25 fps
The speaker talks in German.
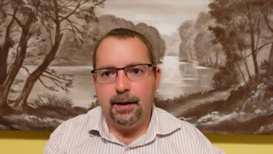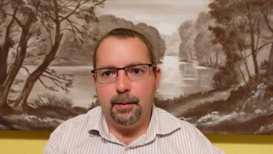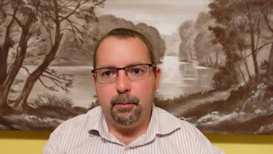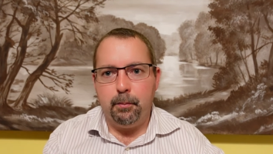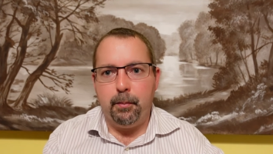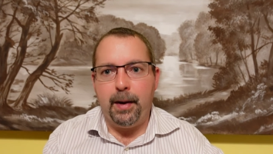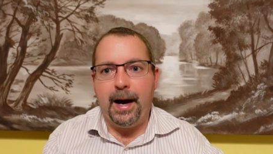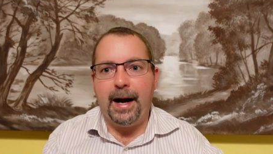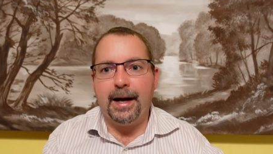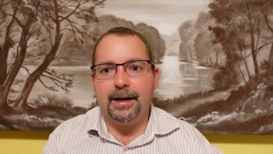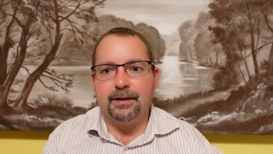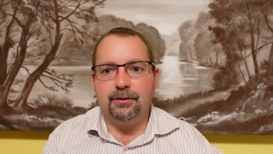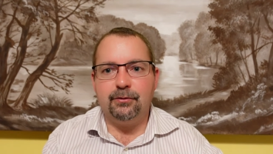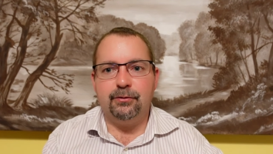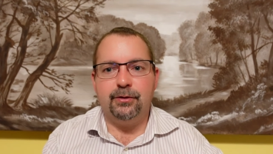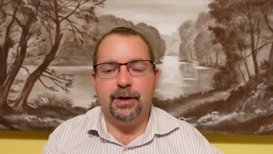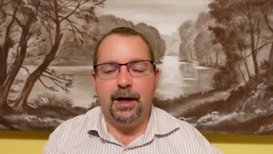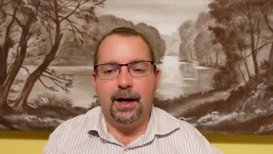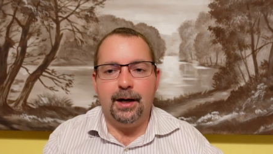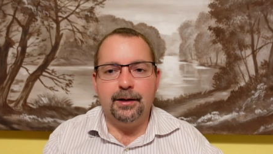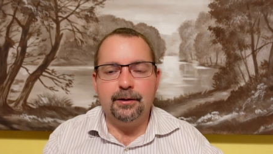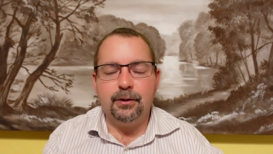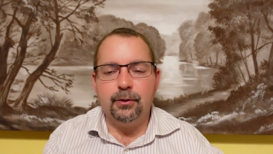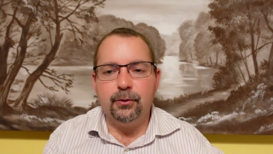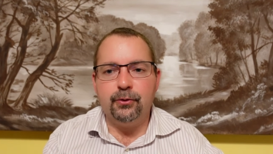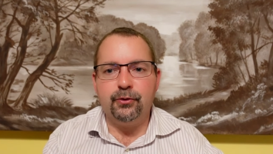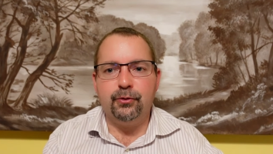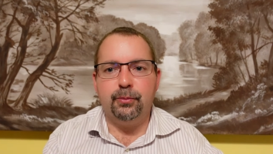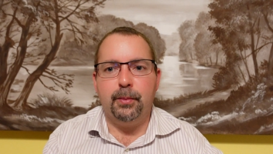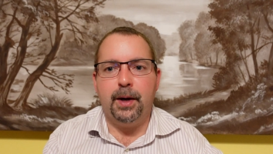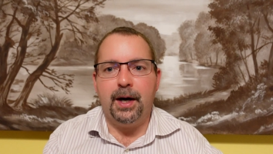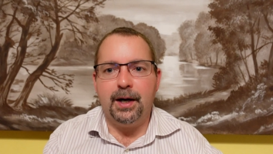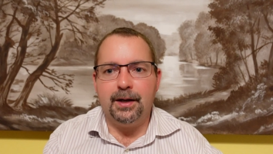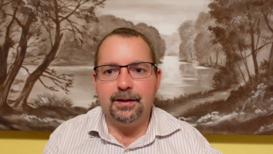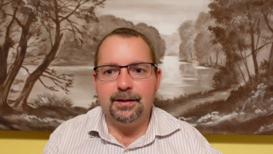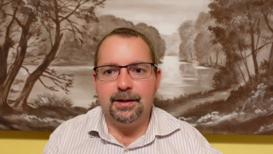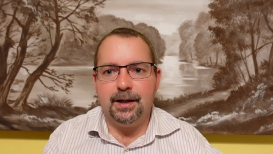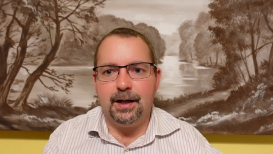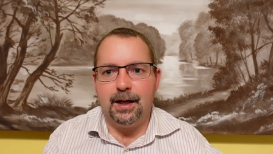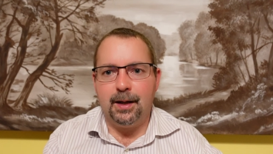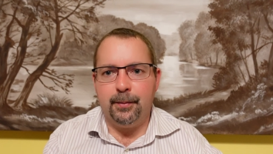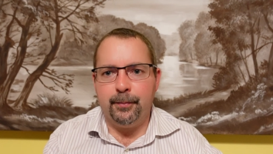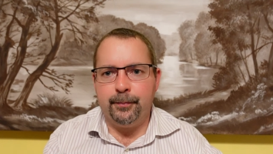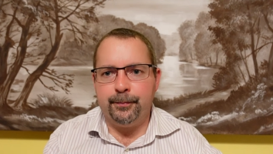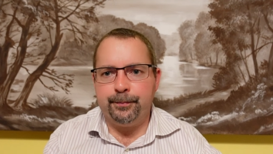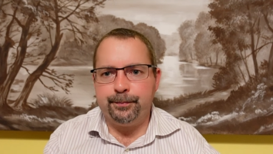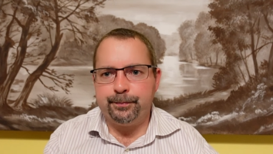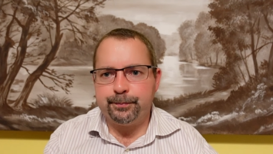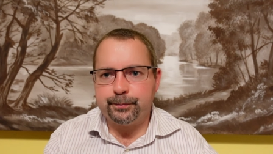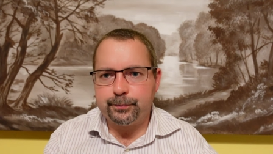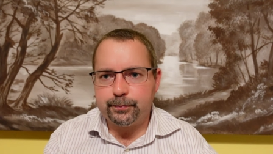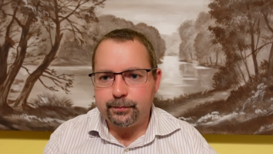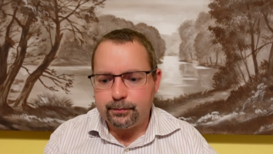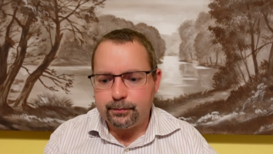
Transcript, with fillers: Marktverhandlungsmacht haben